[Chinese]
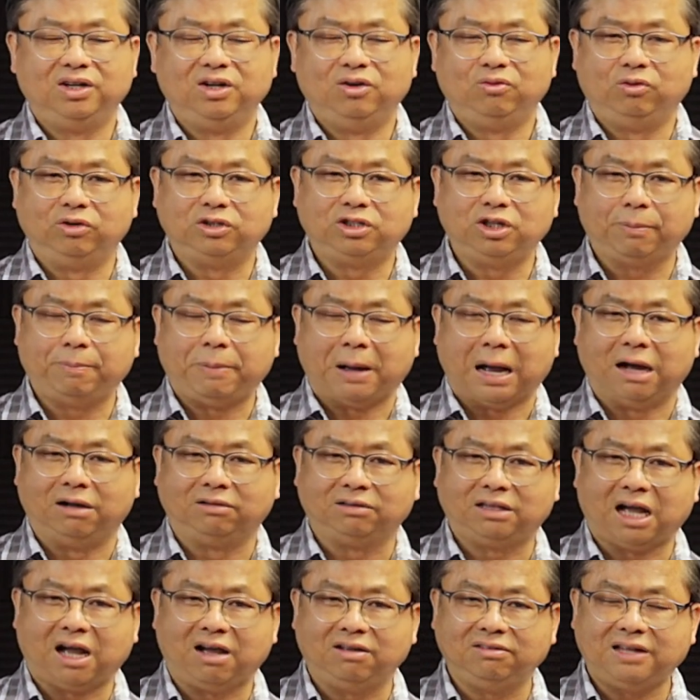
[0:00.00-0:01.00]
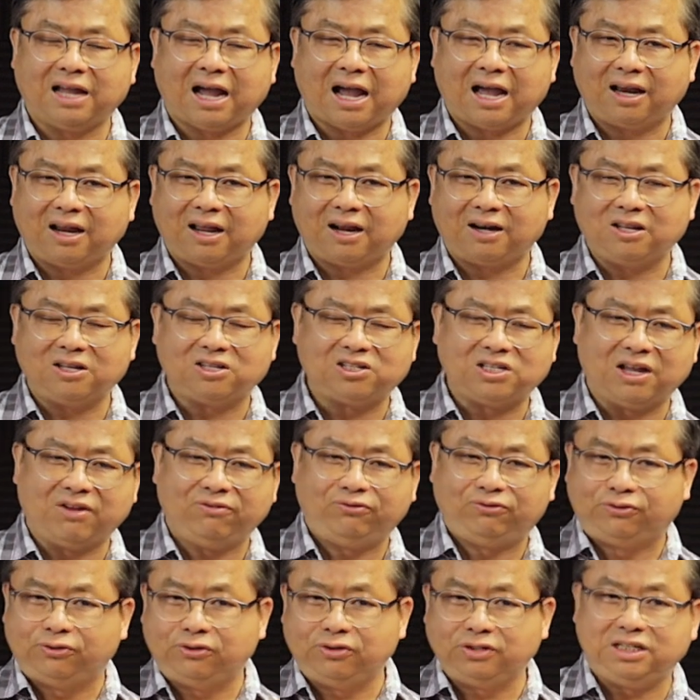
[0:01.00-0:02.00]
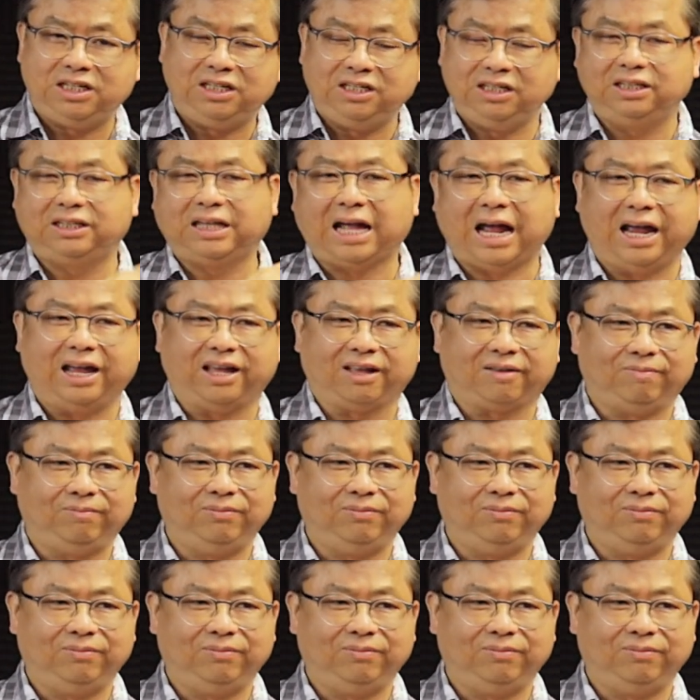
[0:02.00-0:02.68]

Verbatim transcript: 我就跑到亚拉列山附近一带，